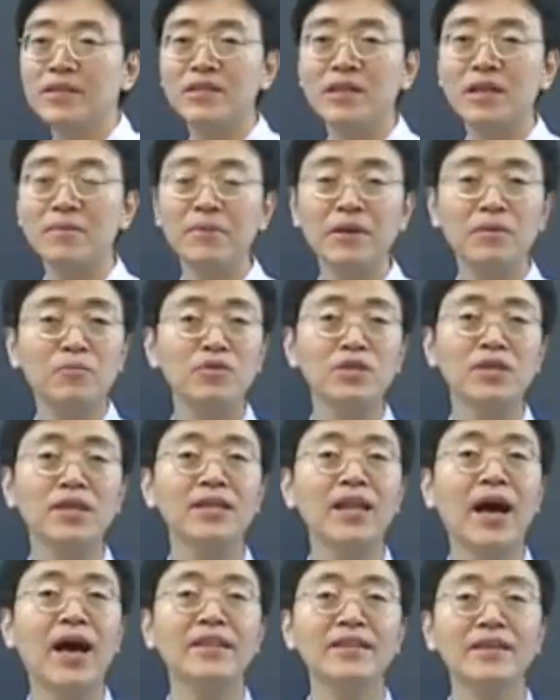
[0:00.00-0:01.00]
这个并不是一
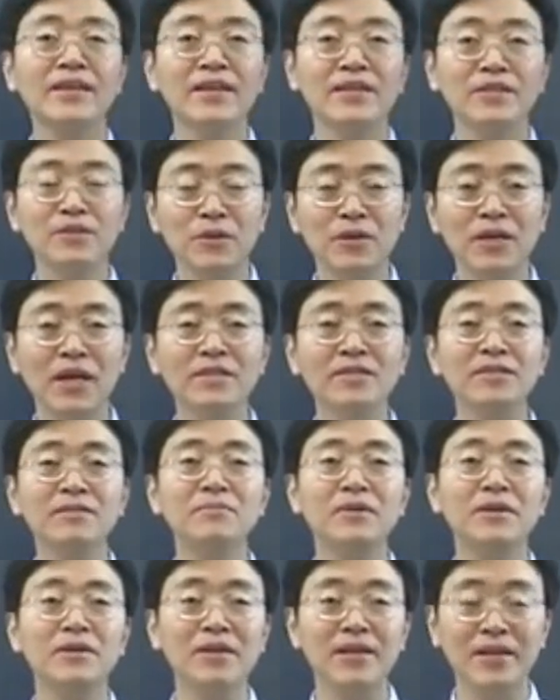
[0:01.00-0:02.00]
个大厅，就刚
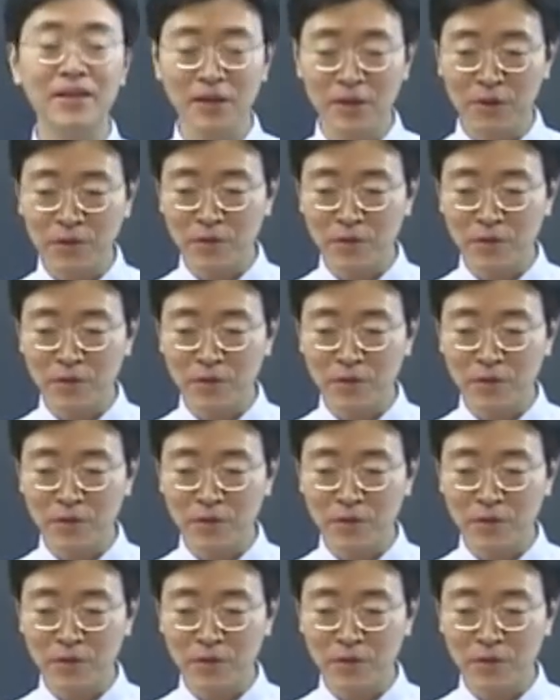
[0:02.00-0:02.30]
进门呢，